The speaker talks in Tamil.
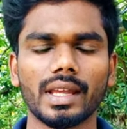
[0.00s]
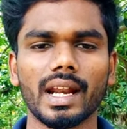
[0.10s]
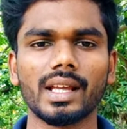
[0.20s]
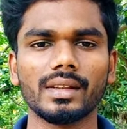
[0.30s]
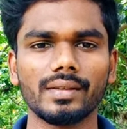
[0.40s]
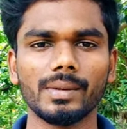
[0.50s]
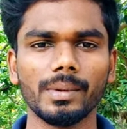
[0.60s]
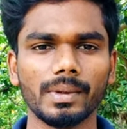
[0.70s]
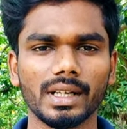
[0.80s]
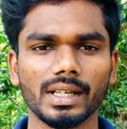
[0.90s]
யாராவது
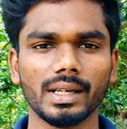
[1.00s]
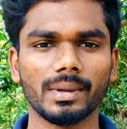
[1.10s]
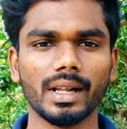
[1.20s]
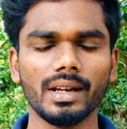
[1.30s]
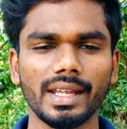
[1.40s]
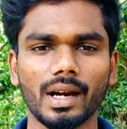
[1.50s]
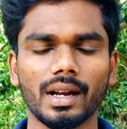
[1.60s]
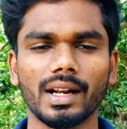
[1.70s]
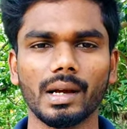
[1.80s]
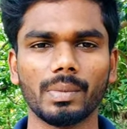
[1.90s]
விருப்பம் இருக்குது அப்படின்னா நீங்கள்
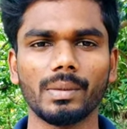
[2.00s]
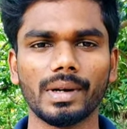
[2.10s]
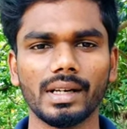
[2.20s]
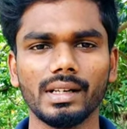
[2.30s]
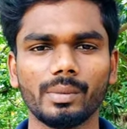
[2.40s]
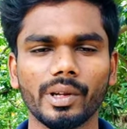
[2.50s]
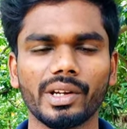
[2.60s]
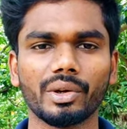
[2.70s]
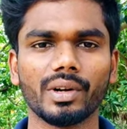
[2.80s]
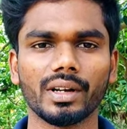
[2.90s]
ஆன்லைனில் அப்ளை பண்ணிவிட்டு போய்
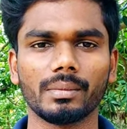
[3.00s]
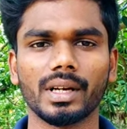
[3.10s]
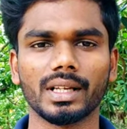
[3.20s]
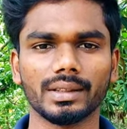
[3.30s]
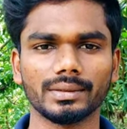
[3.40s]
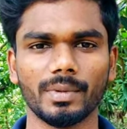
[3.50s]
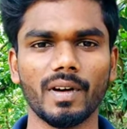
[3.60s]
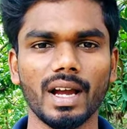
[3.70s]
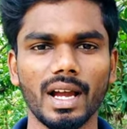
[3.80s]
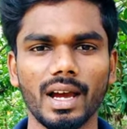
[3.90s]
இன்டர்வியூ அட்டன் பண்ணுங்கள்
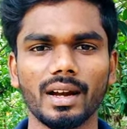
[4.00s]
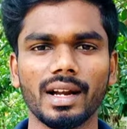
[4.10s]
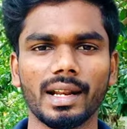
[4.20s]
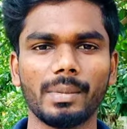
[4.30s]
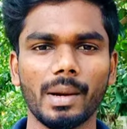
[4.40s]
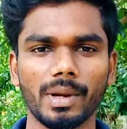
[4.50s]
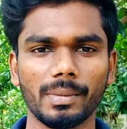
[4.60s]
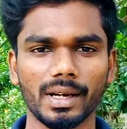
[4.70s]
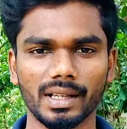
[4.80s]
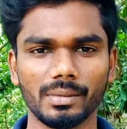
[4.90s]
வாங்க ஆன்லைனில் எப்படி அப்ளை
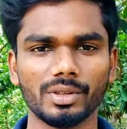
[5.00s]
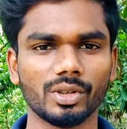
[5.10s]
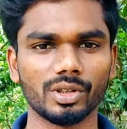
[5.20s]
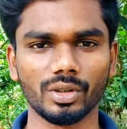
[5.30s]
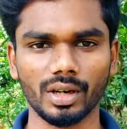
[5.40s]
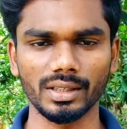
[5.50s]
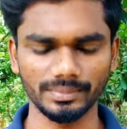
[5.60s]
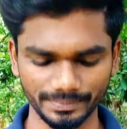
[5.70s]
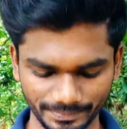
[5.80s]
பண்ணுறது அப்படின்னு சொல்லிட்டு சொல்கிறேன்